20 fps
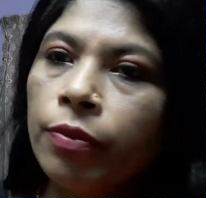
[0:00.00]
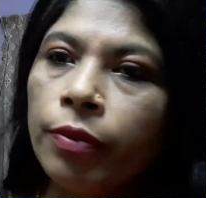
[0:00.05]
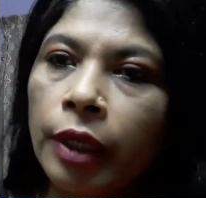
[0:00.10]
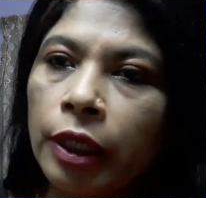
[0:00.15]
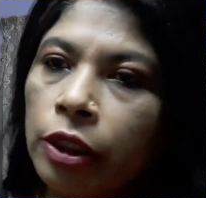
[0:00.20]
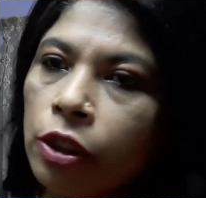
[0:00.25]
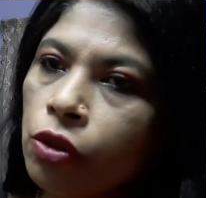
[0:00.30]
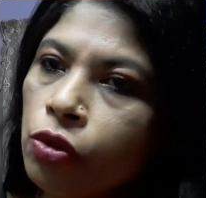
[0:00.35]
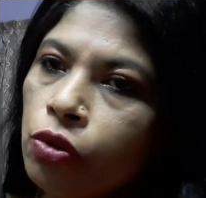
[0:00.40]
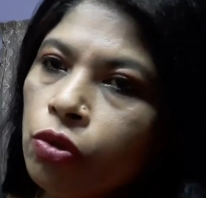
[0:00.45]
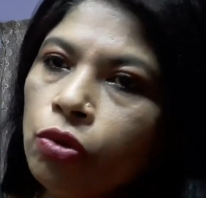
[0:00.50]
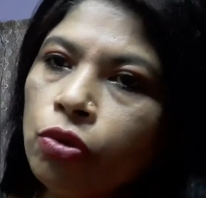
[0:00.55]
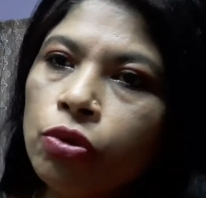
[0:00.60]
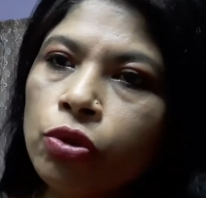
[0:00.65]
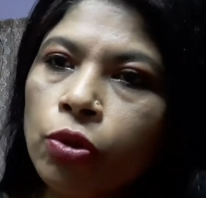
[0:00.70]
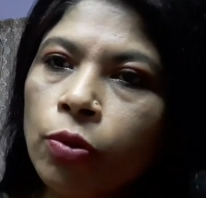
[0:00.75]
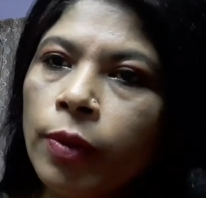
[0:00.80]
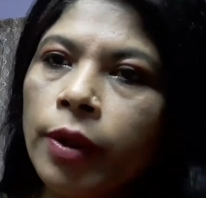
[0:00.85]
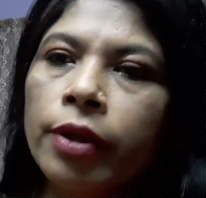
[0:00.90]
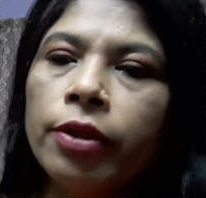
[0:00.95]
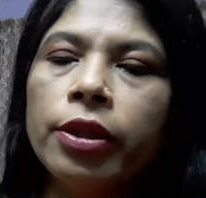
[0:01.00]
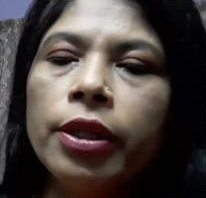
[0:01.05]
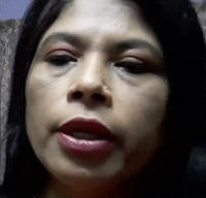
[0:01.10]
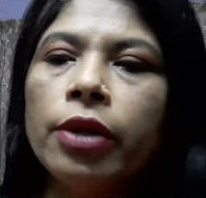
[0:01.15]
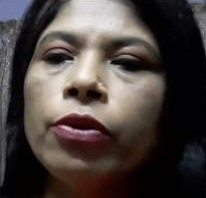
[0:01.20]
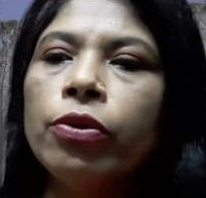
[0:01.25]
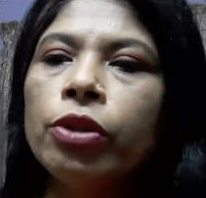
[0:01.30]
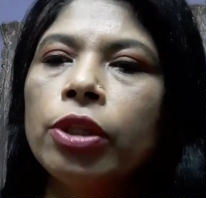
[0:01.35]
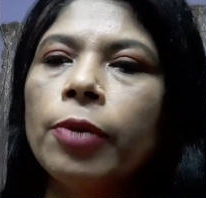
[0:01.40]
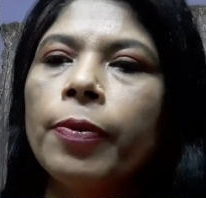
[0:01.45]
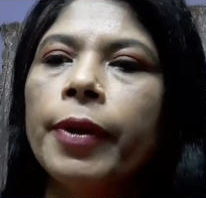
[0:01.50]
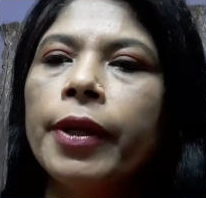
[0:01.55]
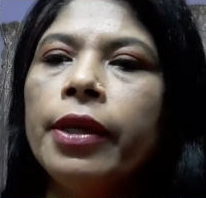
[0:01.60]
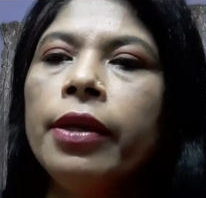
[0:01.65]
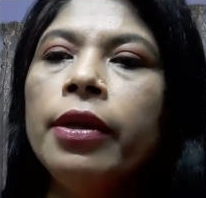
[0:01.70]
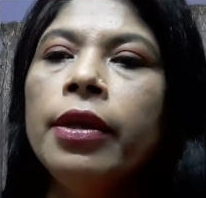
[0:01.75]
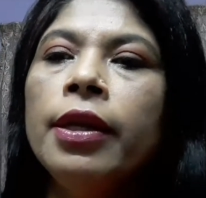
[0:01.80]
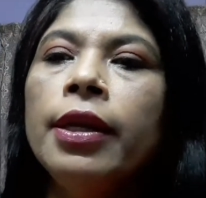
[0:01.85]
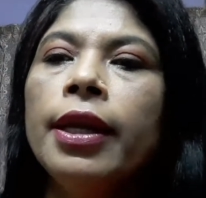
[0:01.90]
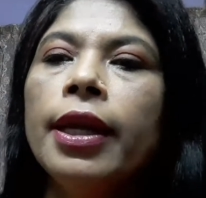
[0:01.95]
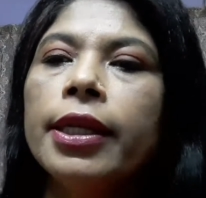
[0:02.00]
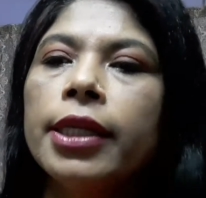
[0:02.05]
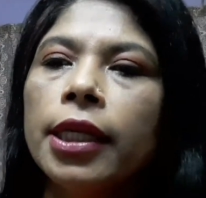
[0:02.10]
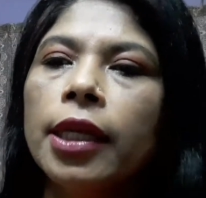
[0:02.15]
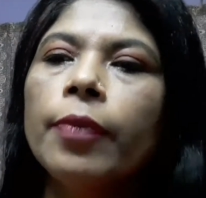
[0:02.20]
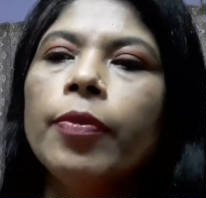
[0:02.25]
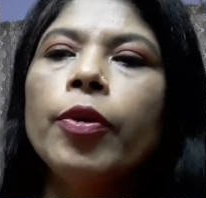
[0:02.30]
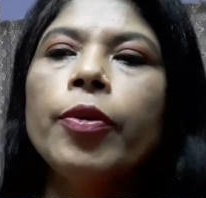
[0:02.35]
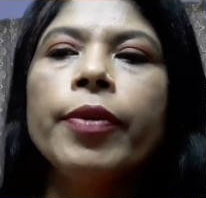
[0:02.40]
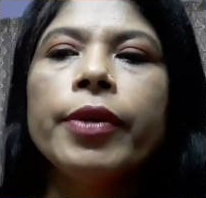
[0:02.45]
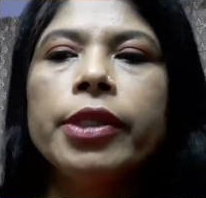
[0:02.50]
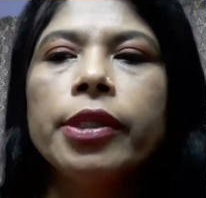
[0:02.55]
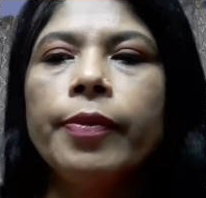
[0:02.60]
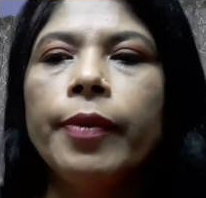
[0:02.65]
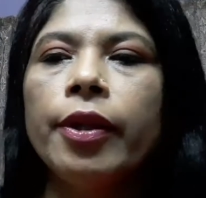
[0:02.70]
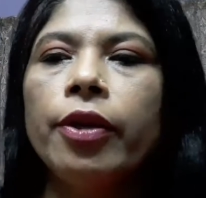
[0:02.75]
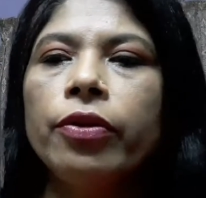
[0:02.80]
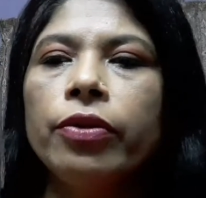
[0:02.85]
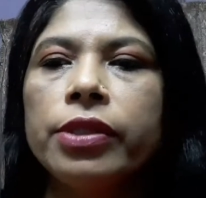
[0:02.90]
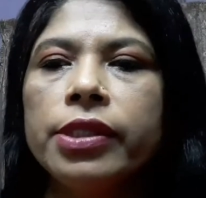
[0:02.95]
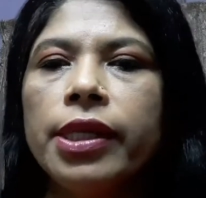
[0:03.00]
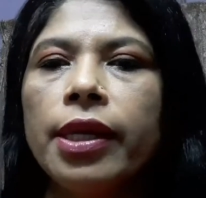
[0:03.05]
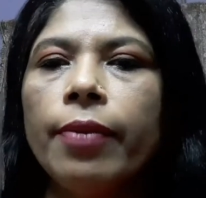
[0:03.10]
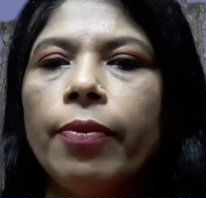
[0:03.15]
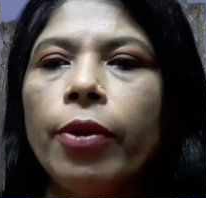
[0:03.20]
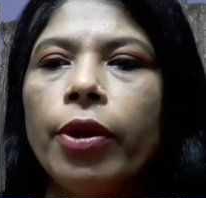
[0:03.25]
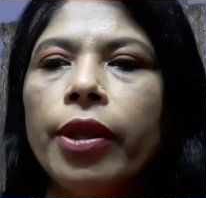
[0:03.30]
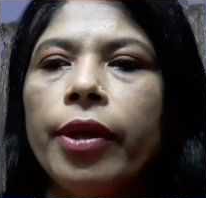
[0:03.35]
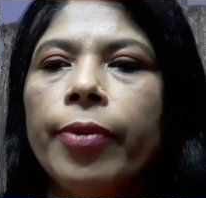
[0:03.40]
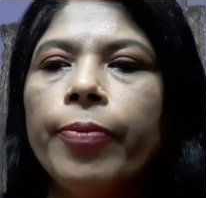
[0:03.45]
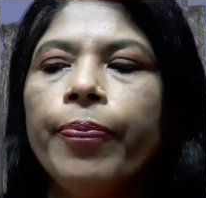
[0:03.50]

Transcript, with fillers: মাসিক শুরুর সময়ের দিকেও হতে পারে এটাকে পিভার্টি ম্যানোরেজিয়া বলে